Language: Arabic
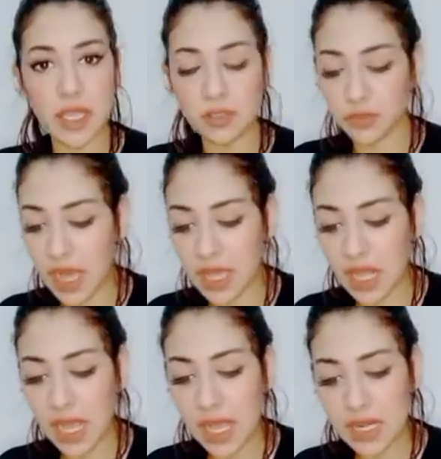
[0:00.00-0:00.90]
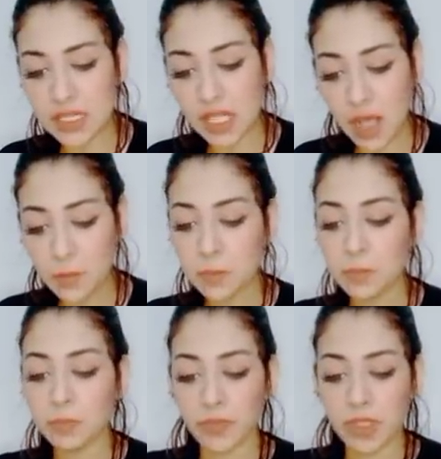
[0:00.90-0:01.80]
اللي كان في الحلقه هل ده
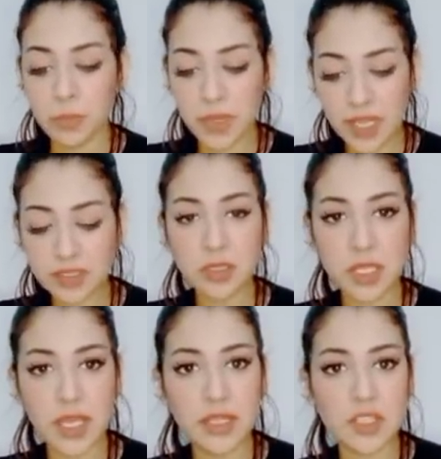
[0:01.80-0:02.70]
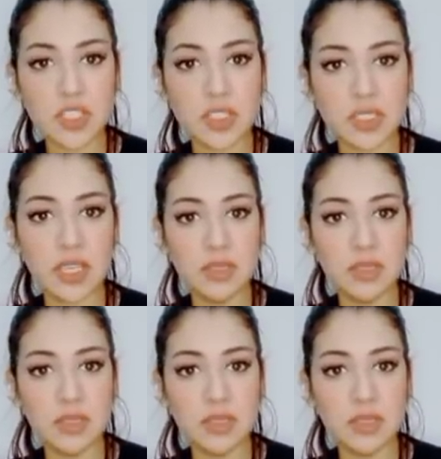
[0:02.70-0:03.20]
بجد كان عشان